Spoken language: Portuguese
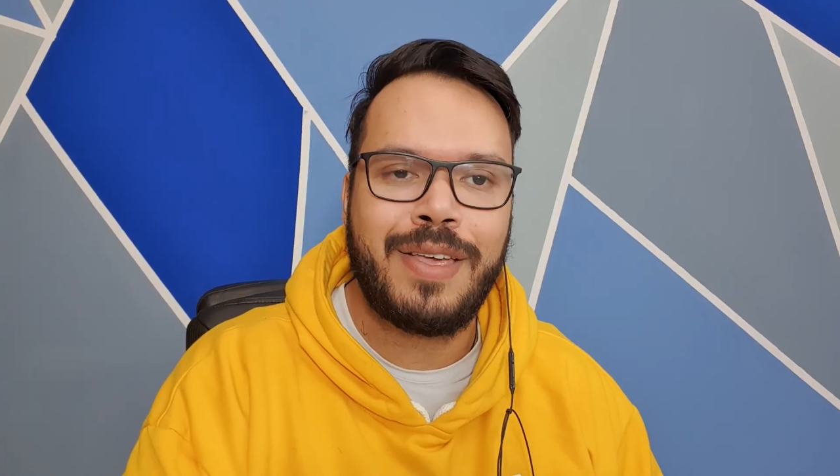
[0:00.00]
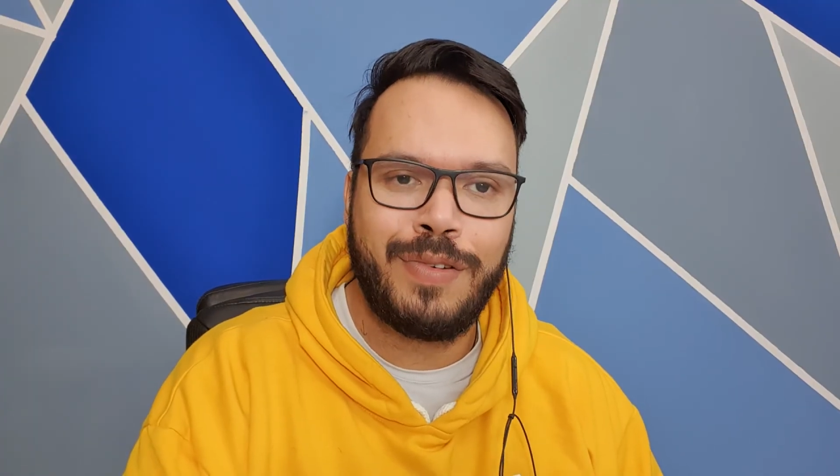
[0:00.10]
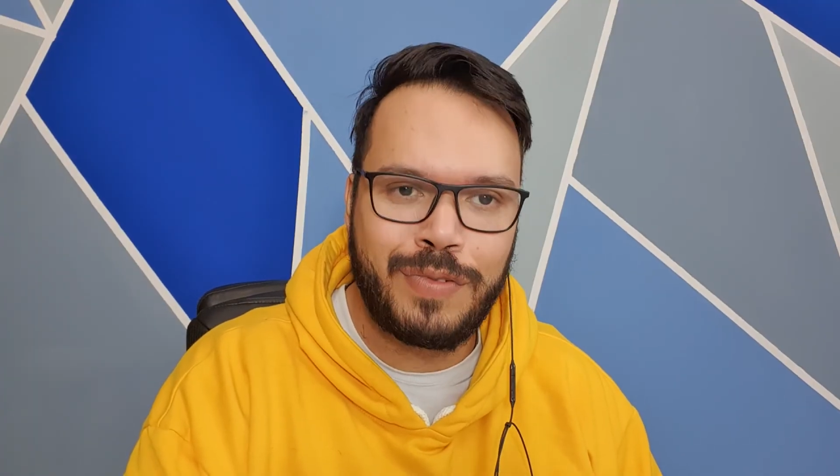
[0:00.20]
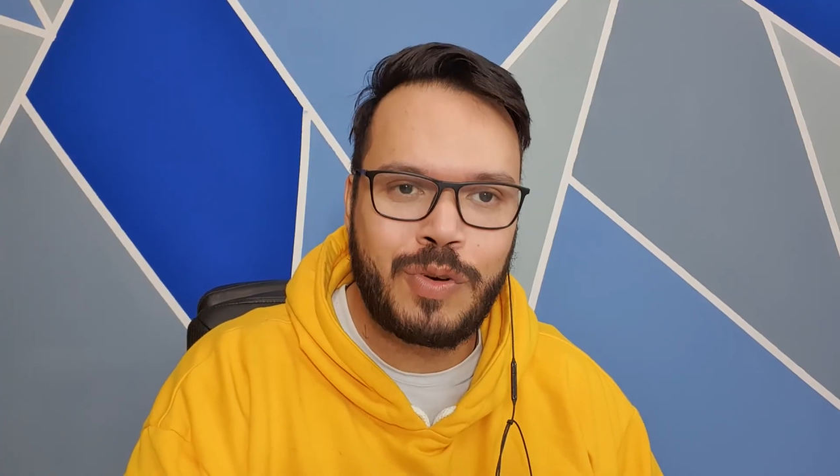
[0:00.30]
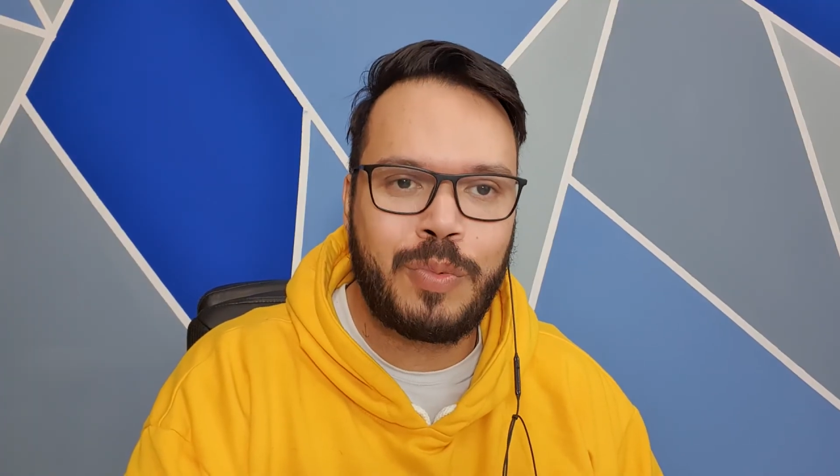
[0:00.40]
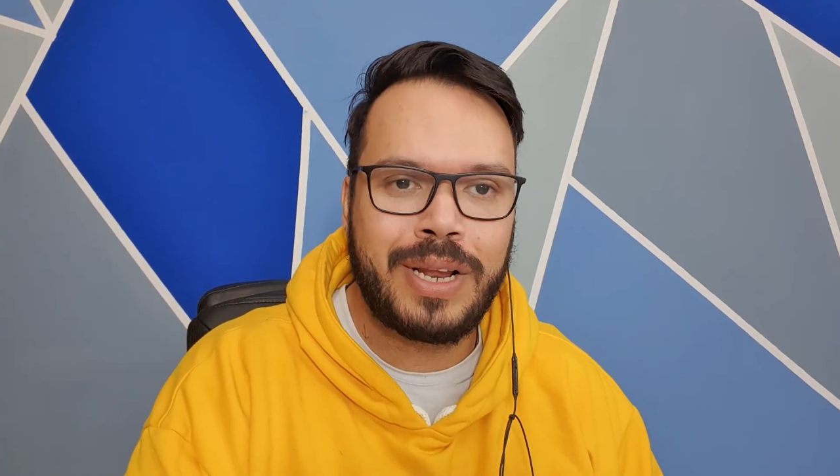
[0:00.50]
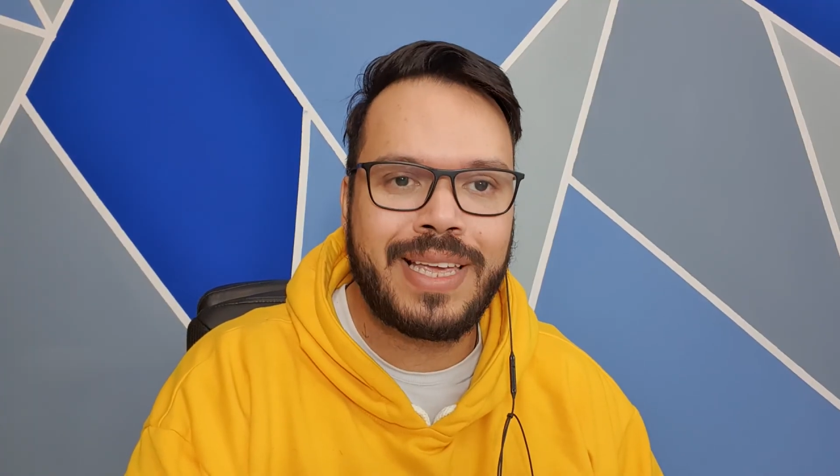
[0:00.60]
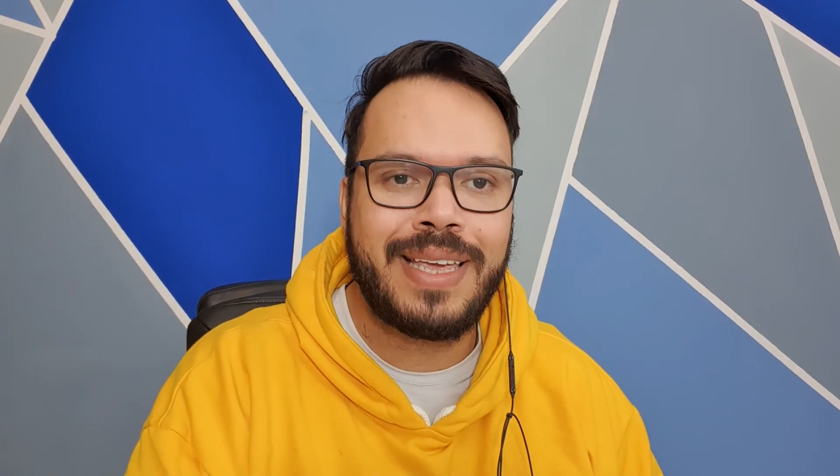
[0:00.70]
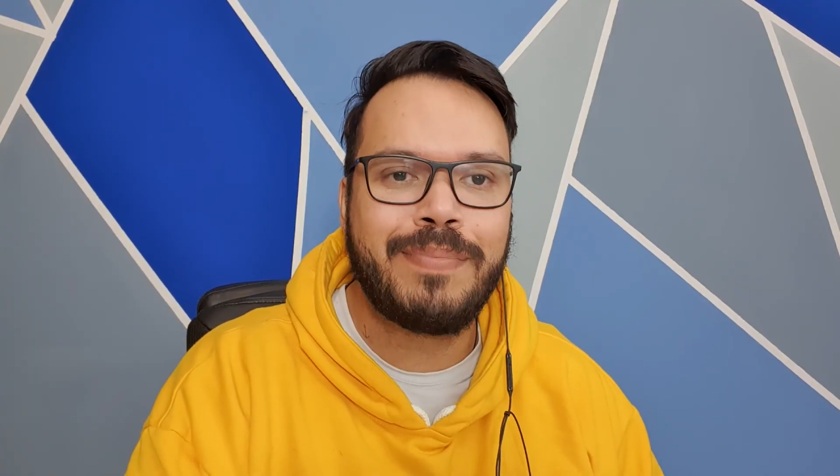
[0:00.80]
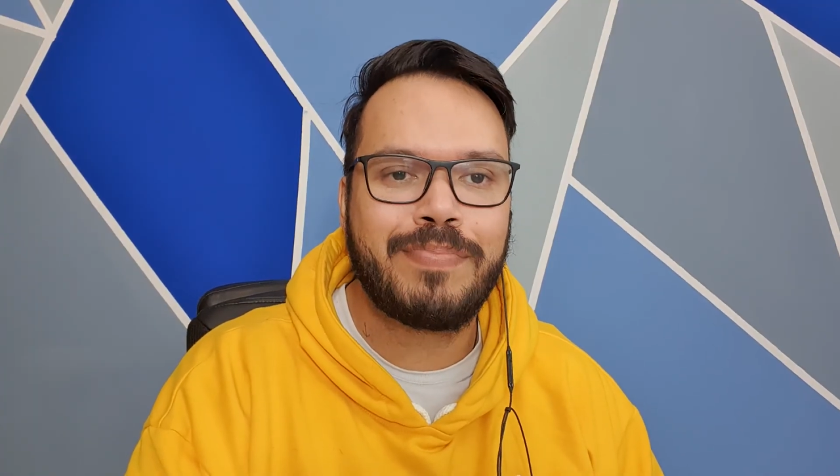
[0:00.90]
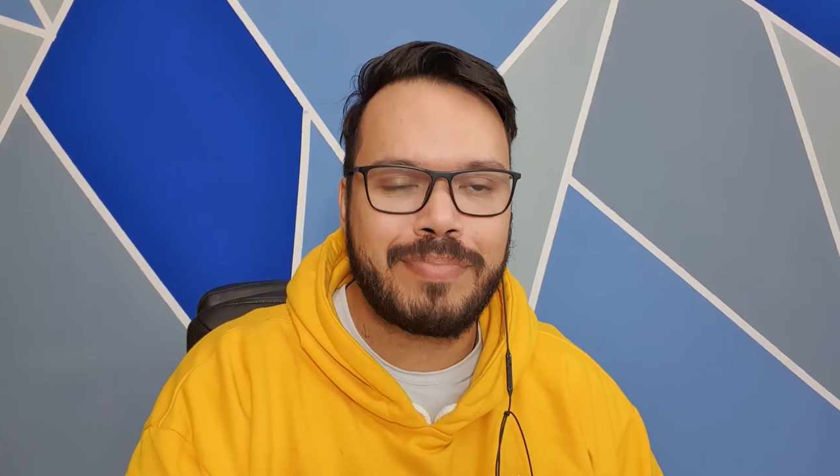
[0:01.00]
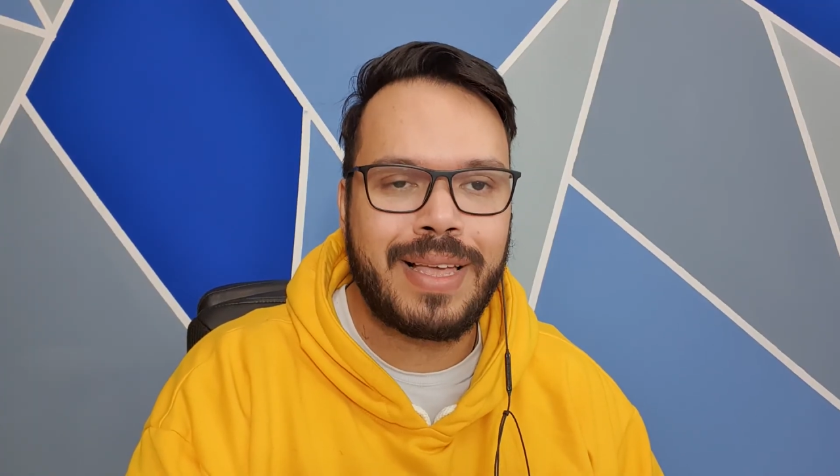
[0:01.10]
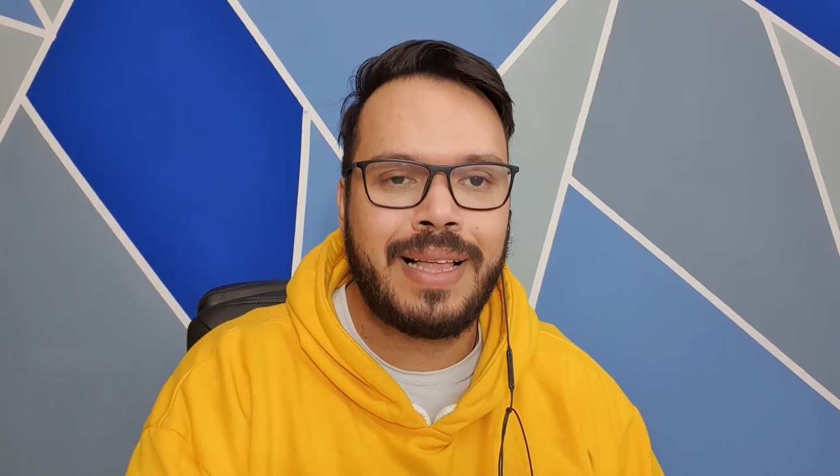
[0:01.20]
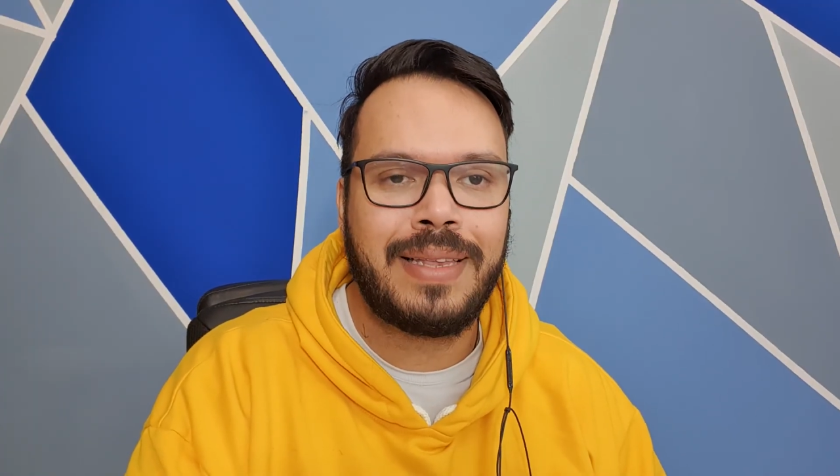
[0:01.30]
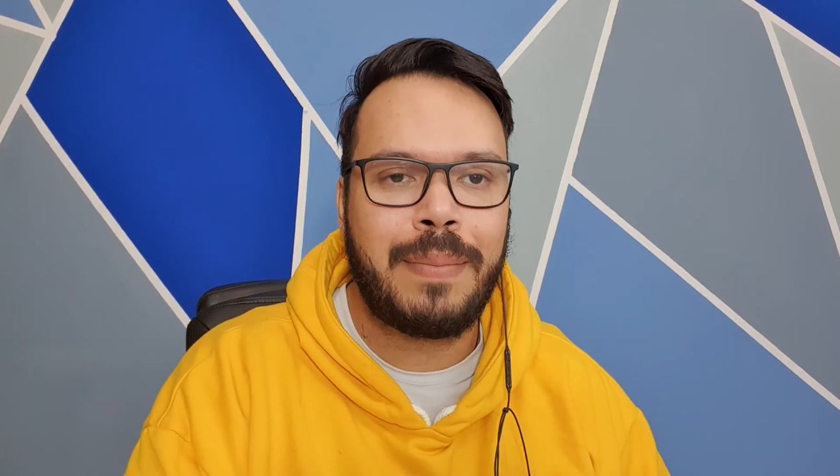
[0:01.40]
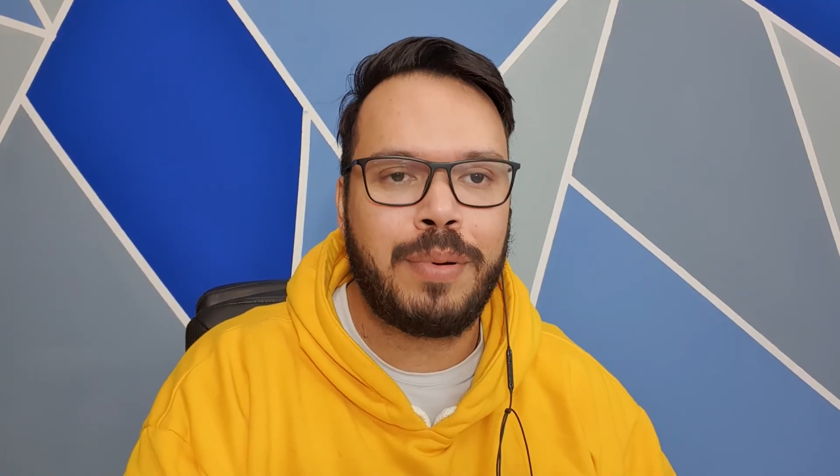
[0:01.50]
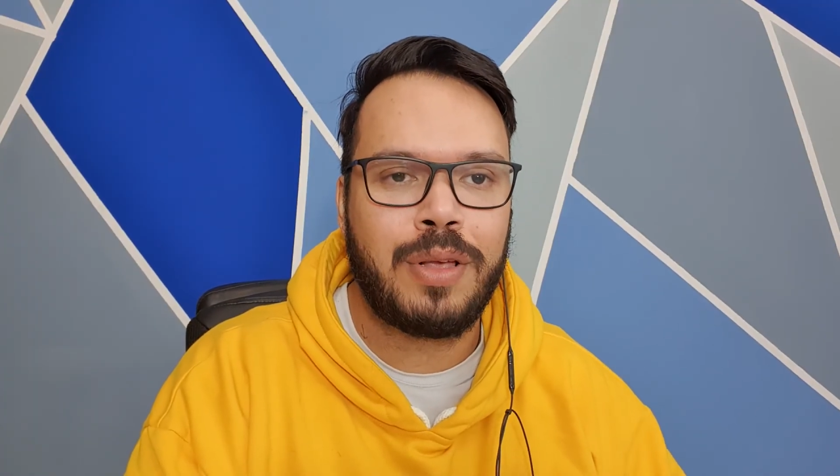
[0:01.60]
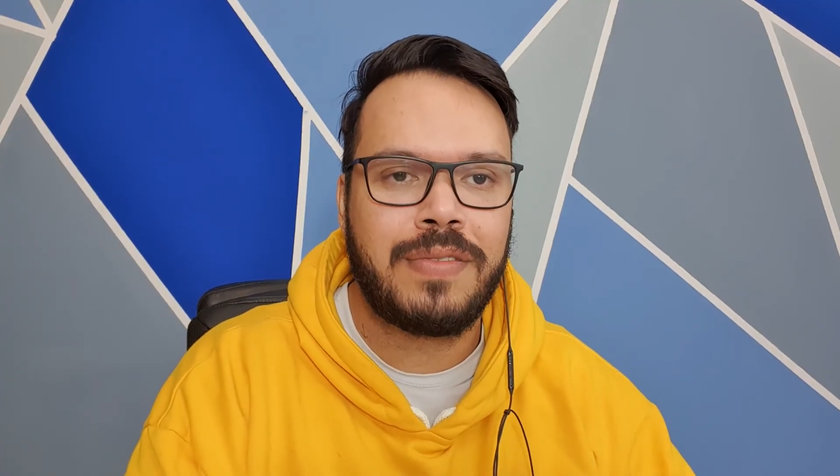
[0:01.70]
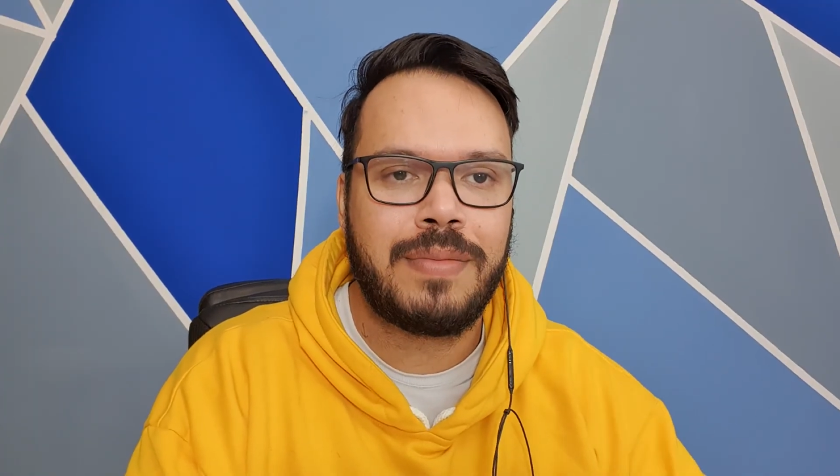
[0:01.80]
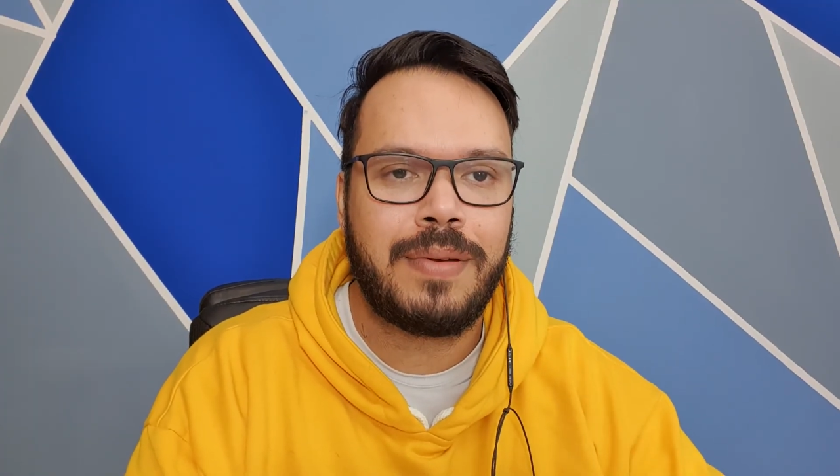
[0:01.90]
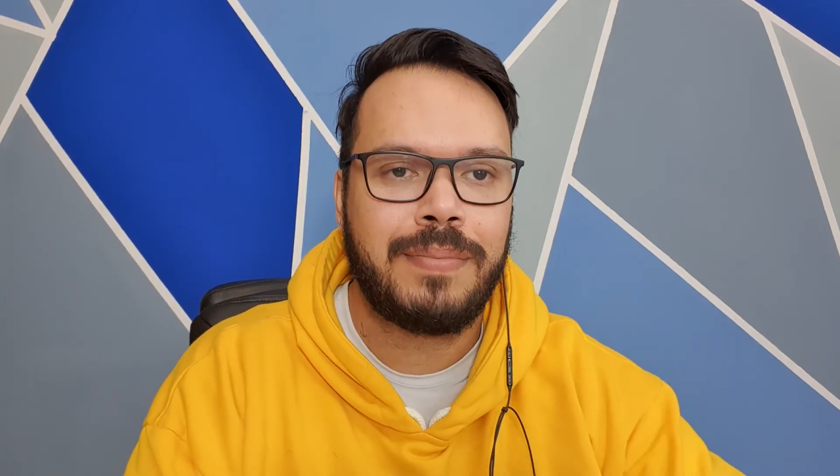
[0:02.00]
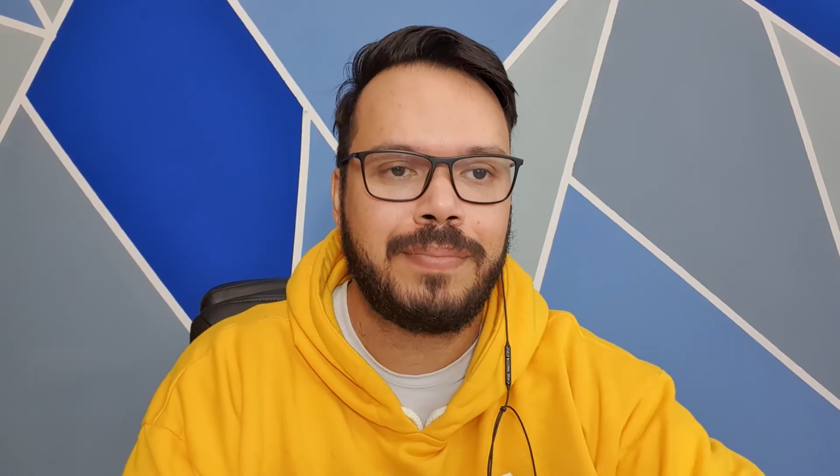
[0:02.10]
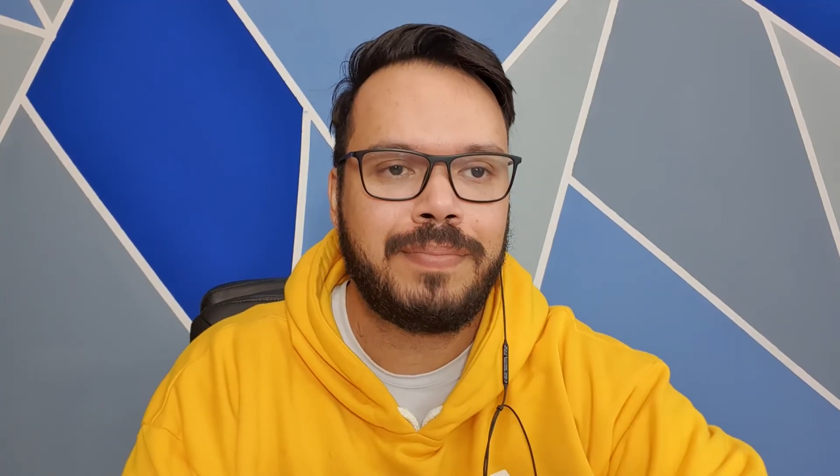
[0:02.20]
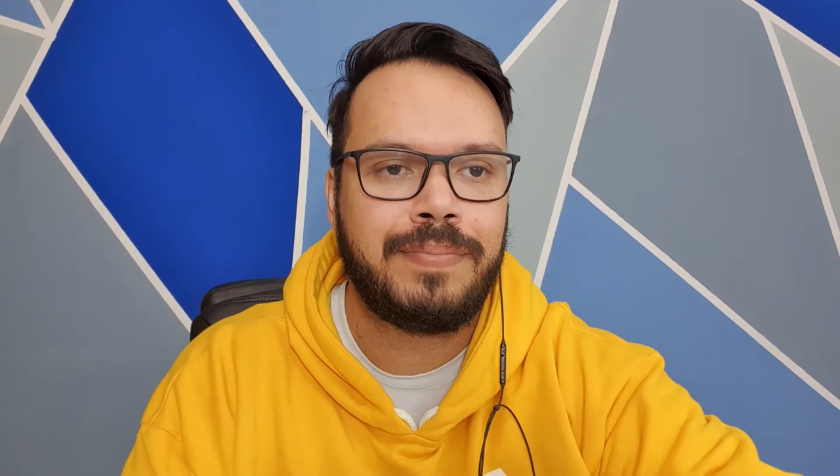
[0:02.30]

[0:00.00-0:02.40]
Eu fico por aqui, até a próxima.